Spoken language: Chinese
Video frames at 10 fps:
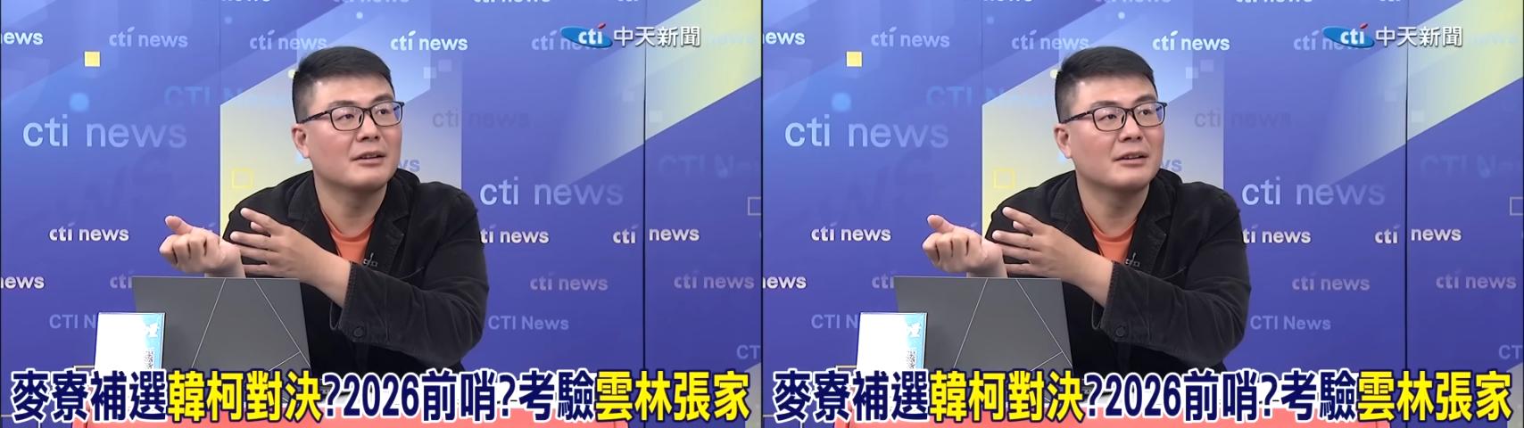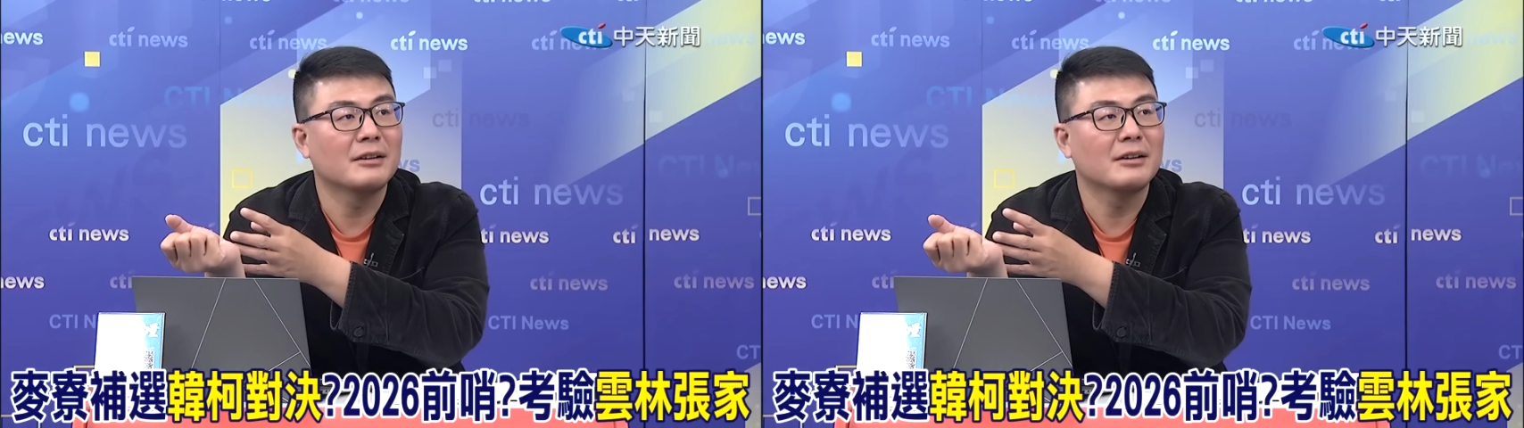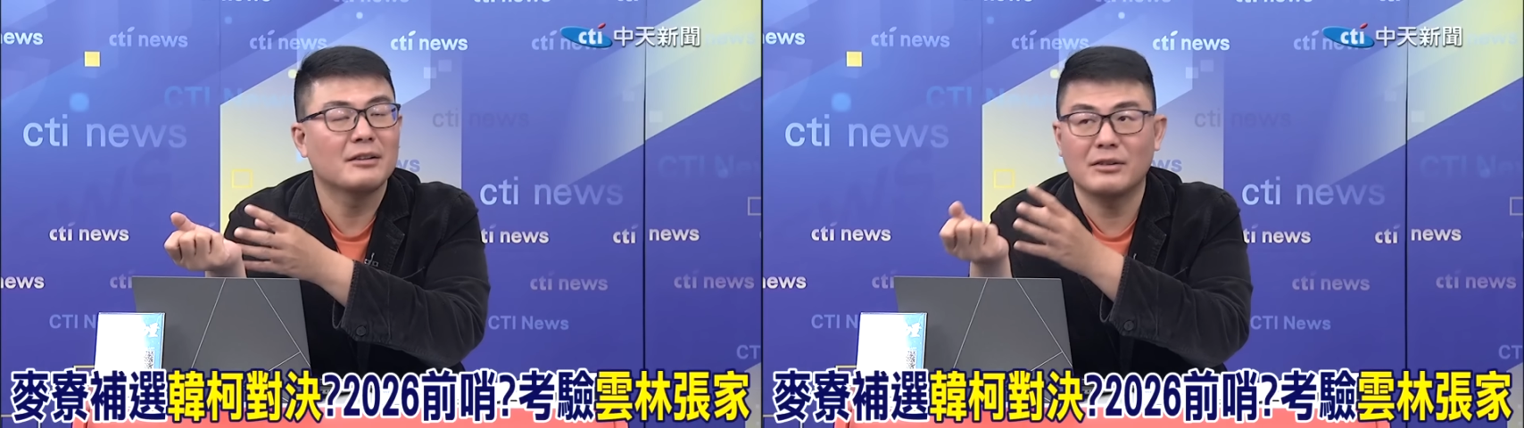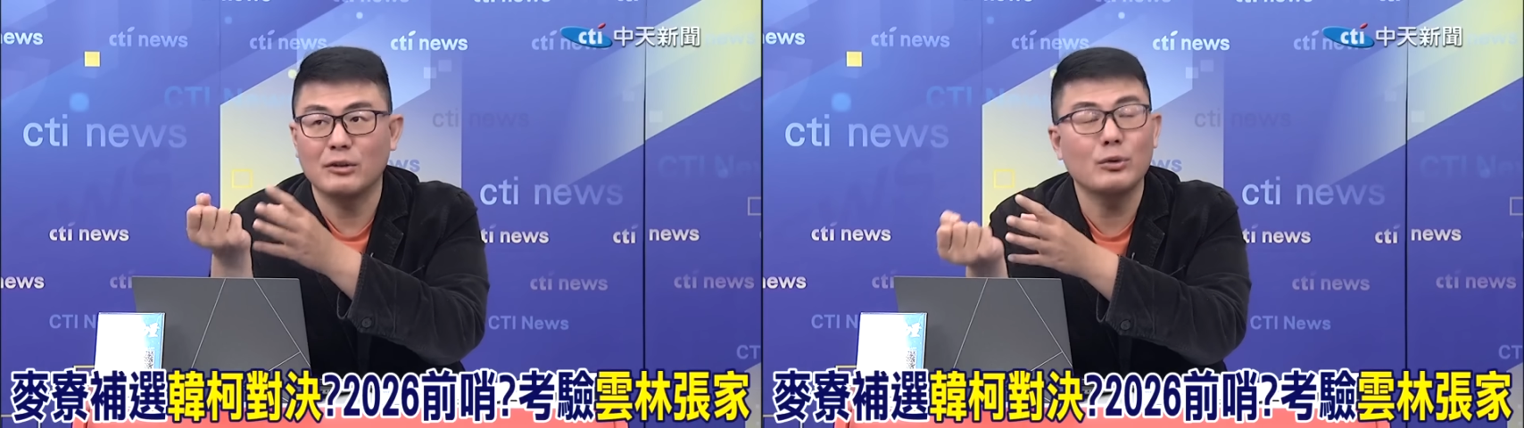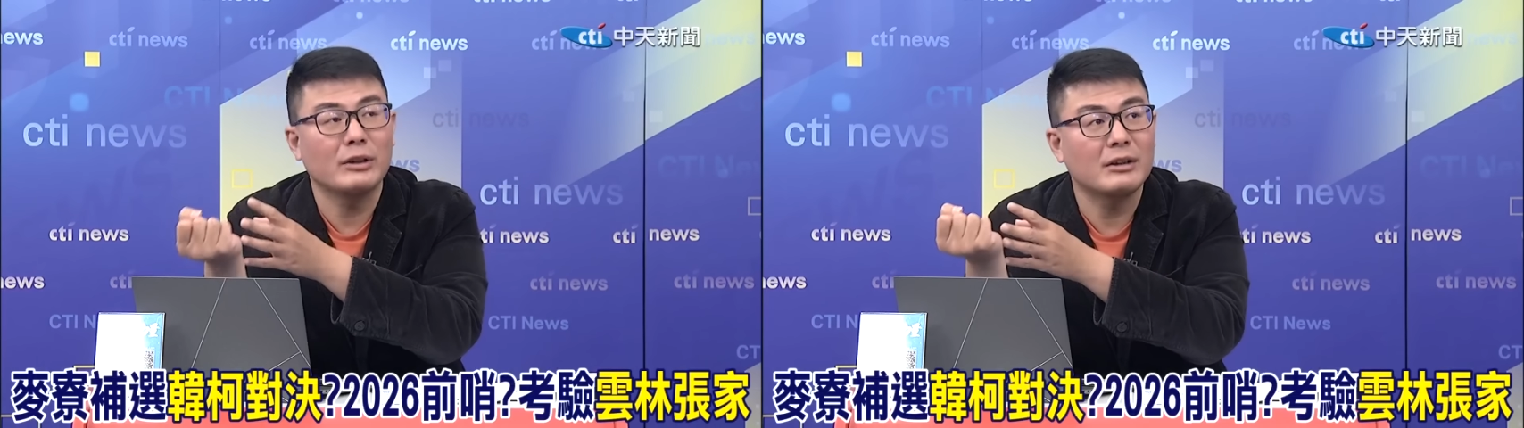嗯，是
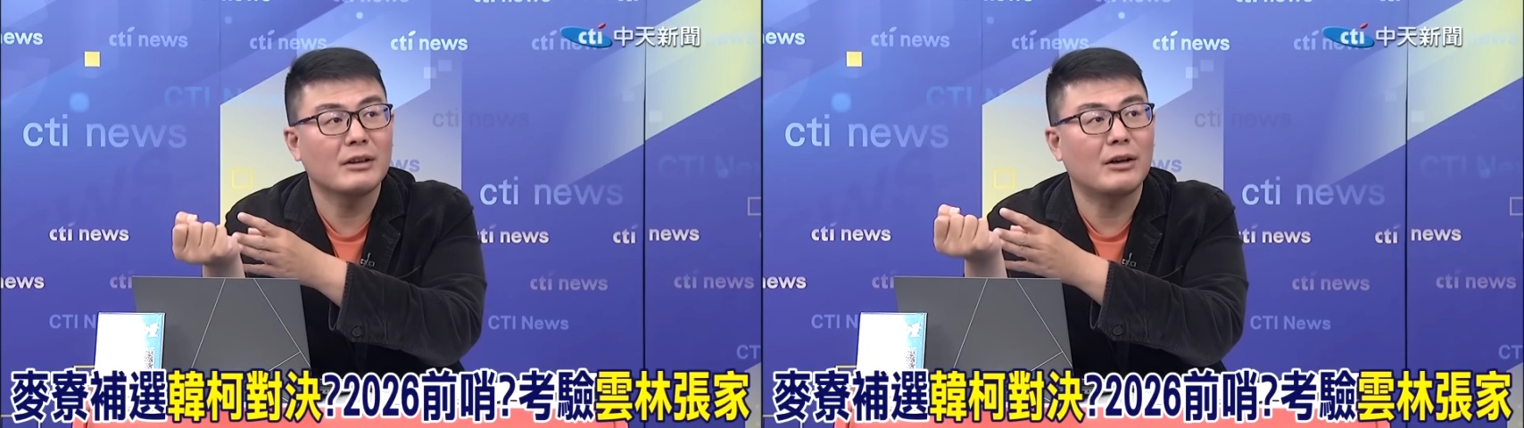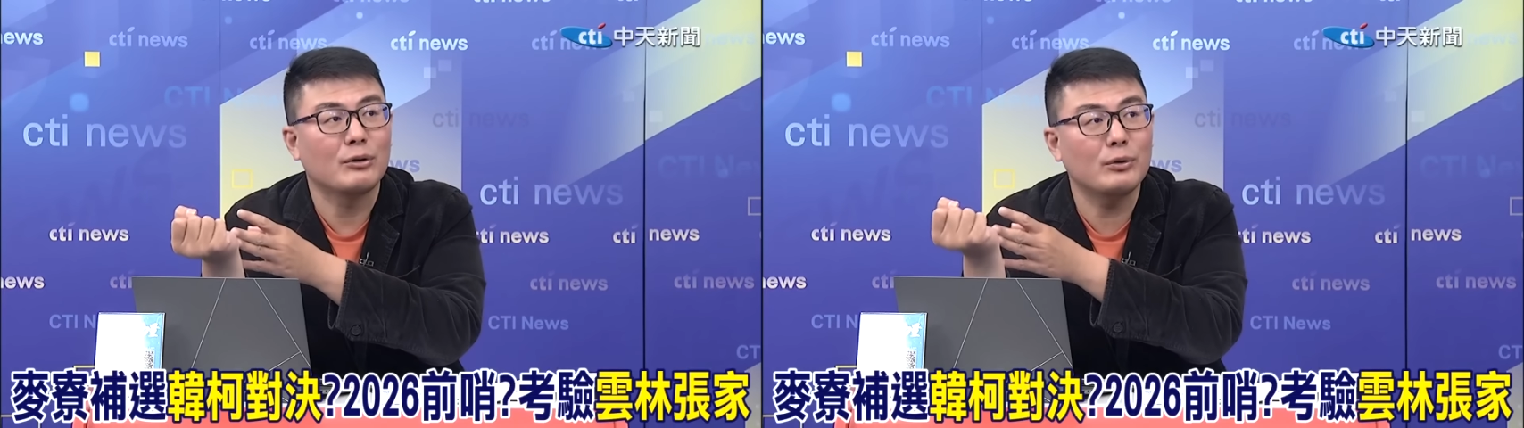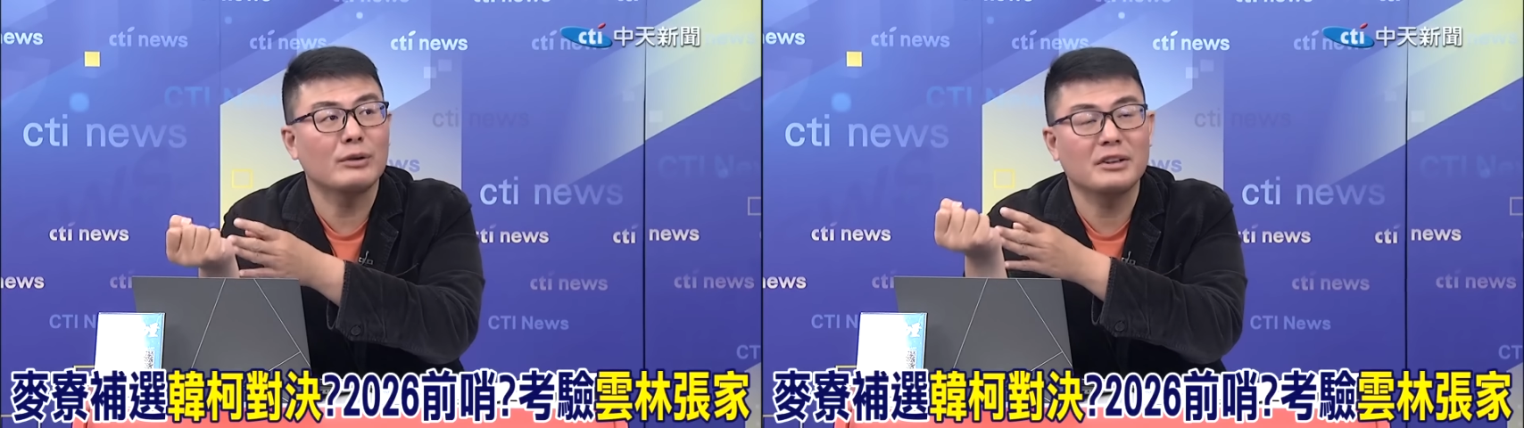绿营的哦，绿